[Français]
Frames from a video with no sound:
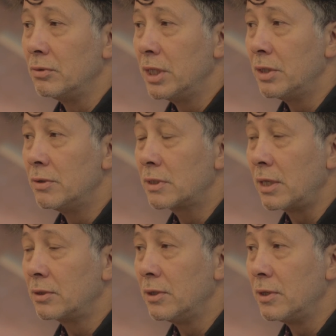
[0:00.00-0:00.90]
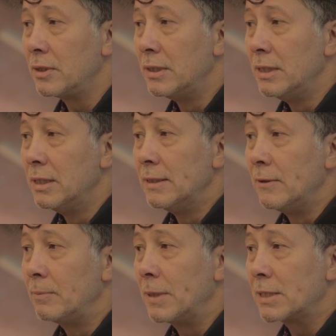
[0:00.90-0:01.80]
on est illustrateur,
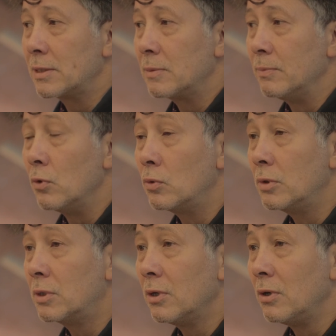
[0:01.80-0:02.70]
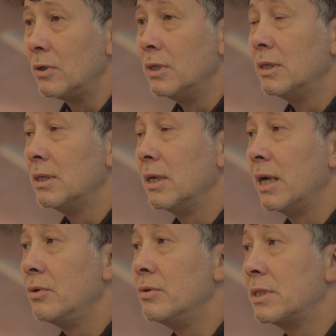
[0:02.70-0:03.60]
on passe beaucoup de temps
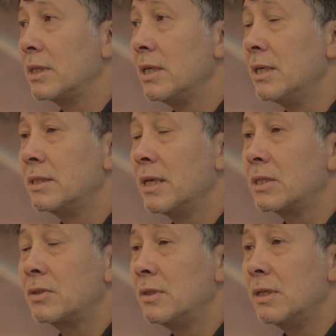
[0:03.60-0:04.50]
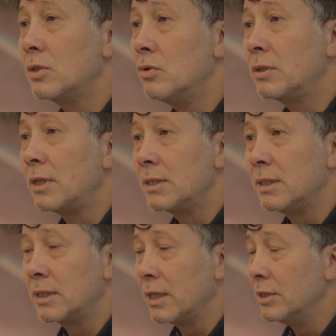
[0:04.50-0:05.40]
à illustrer les textes des autres. Et
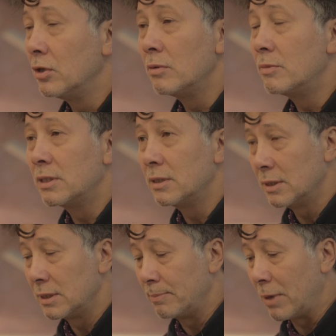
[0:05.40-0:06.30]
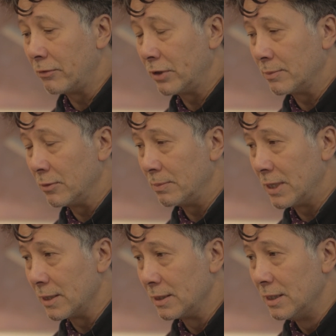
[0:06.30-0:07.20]
c'est très noble, c'est parfaitement
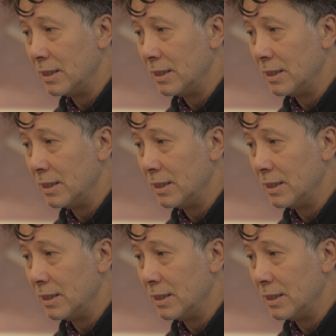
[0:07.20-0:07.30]
bien,